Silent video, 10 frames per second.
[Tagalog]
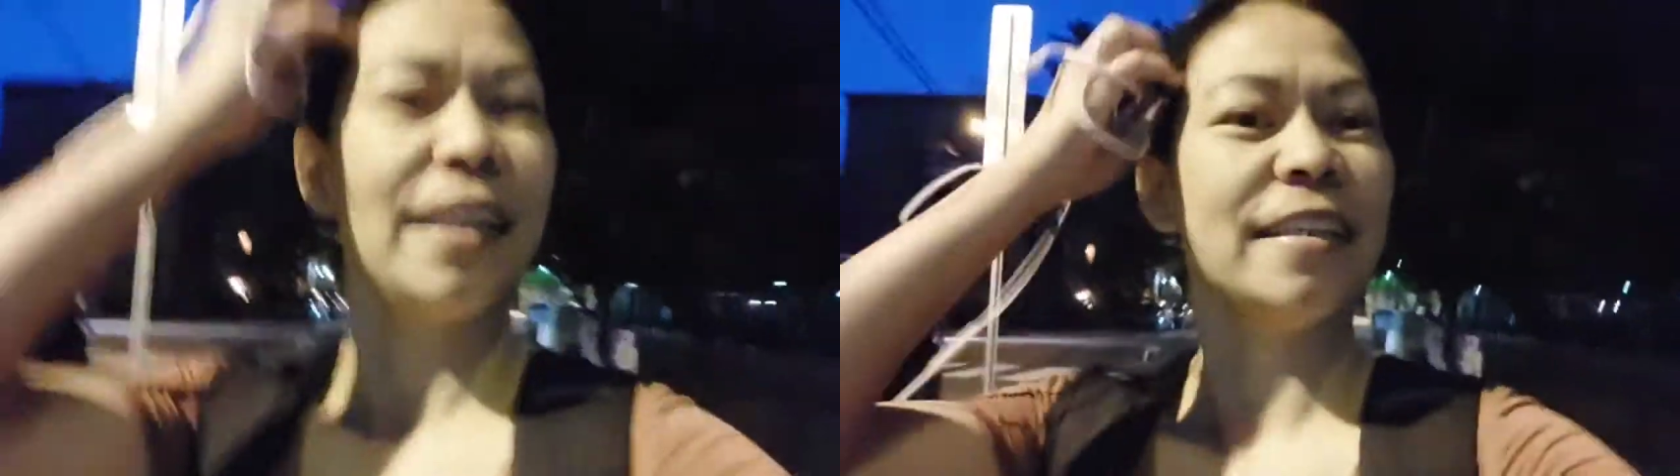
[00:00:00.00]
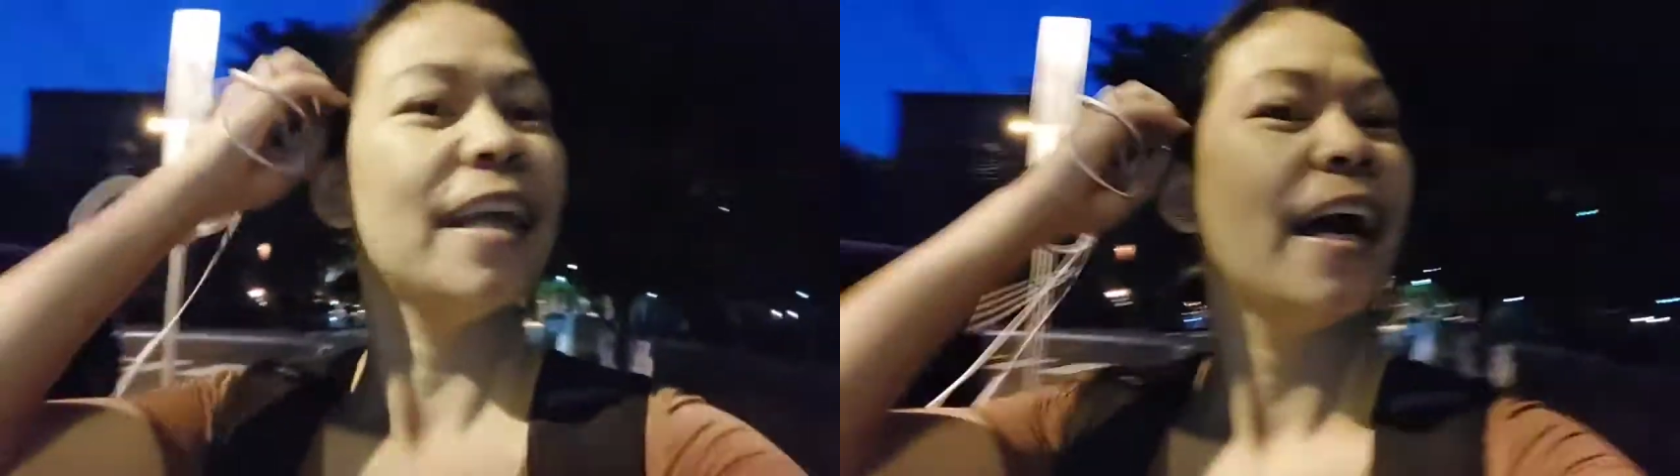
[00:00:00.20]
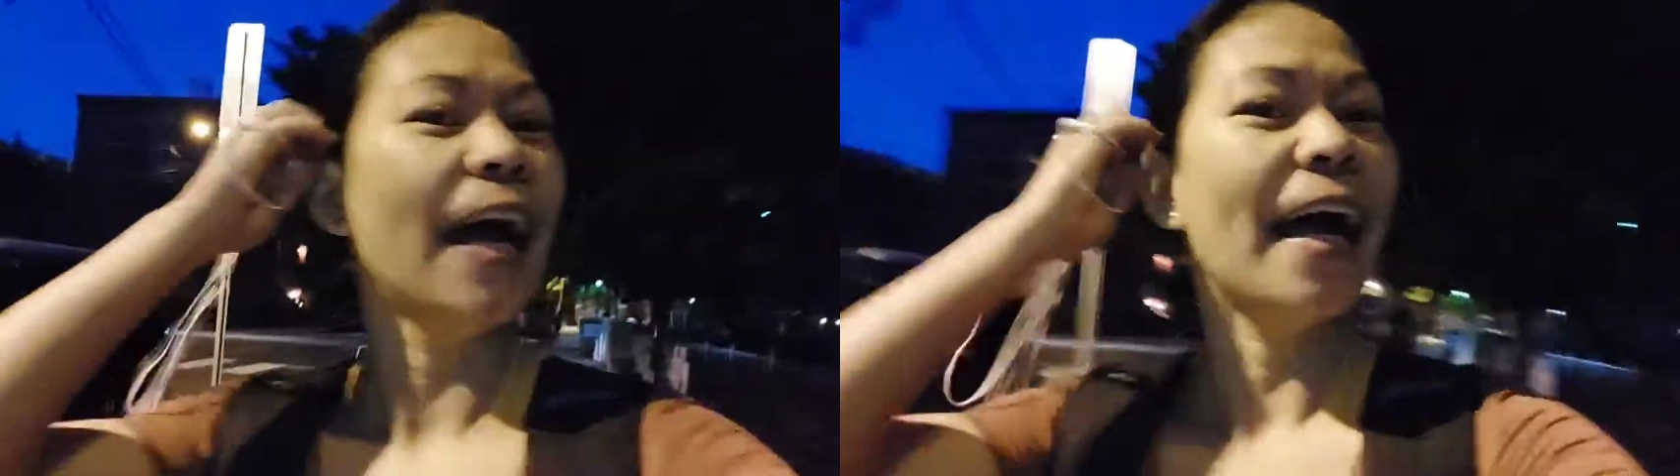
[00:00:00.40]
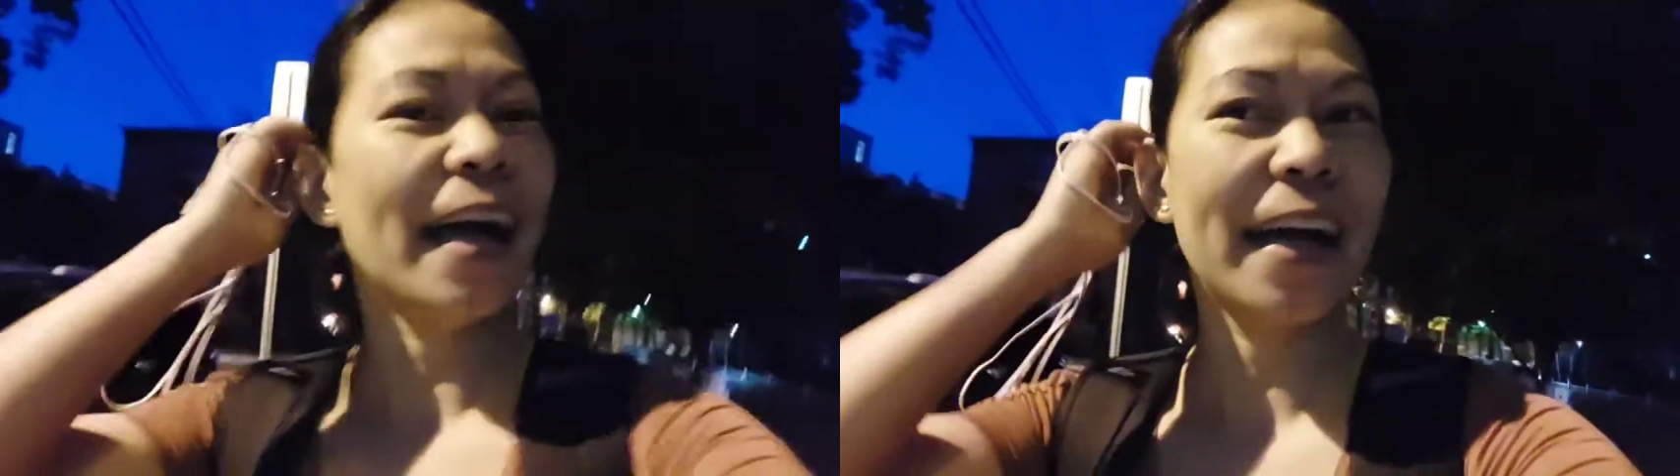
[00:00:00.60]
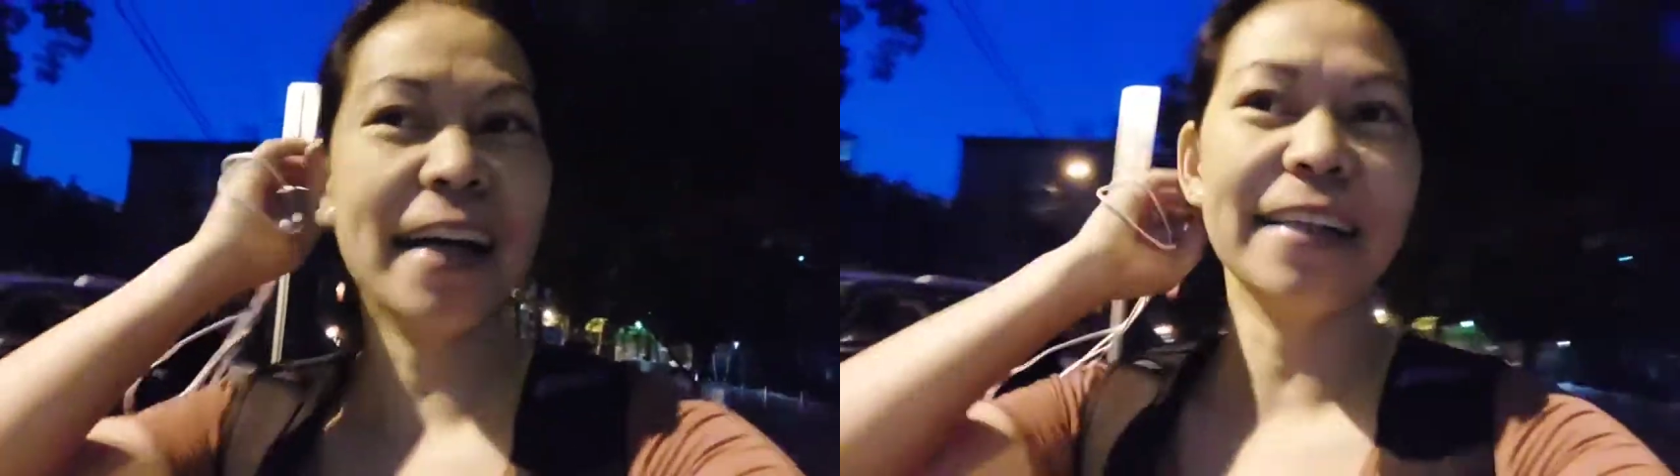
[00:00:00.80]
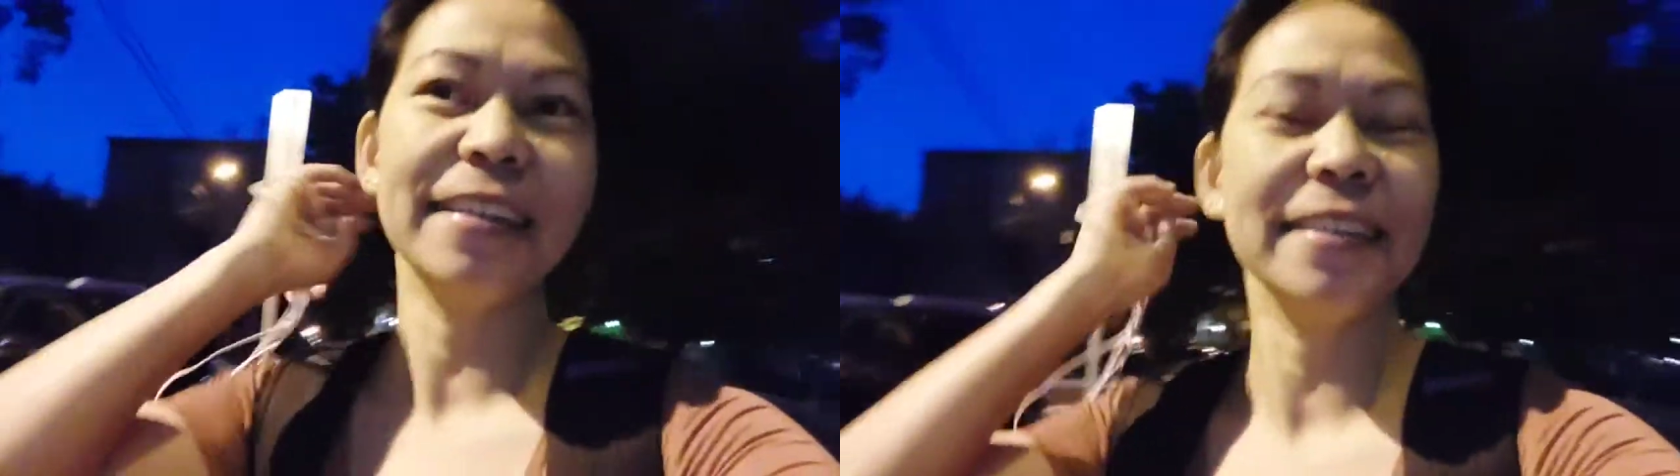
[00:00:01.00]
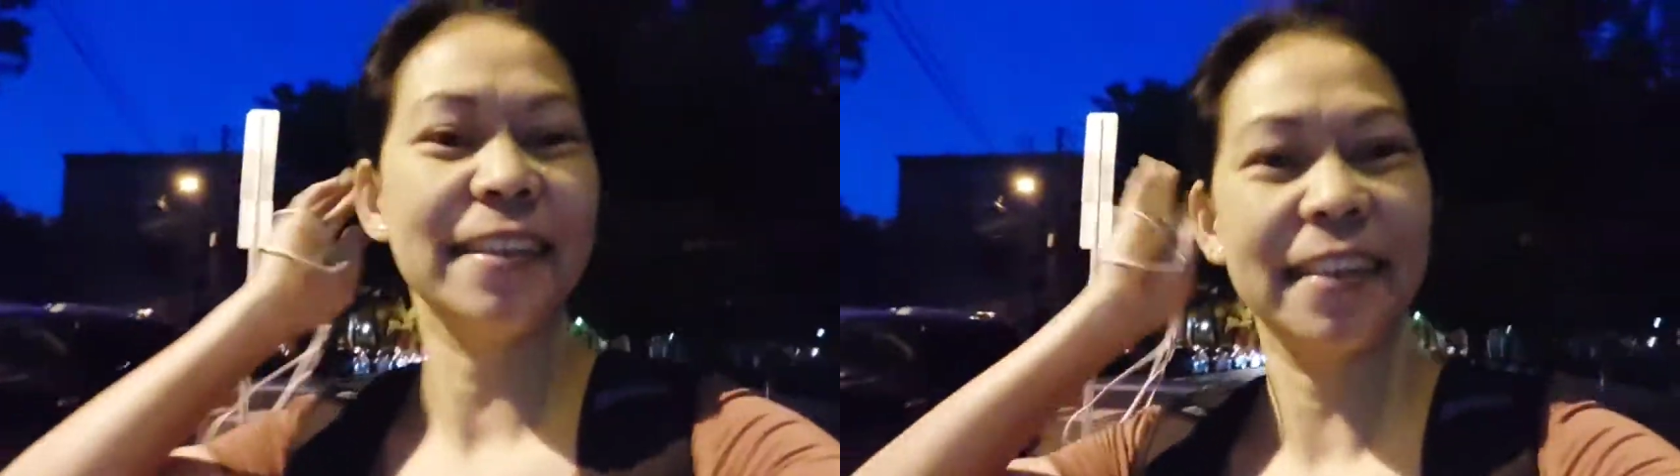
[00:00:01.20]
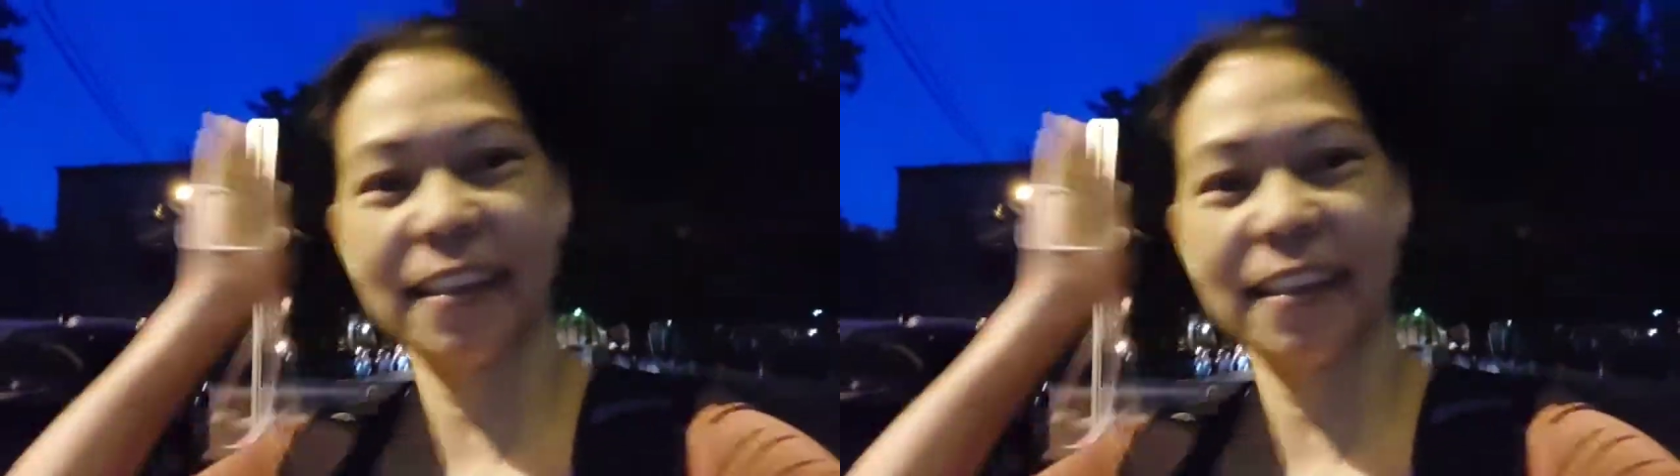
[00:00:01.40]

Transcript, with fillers: ating lahat.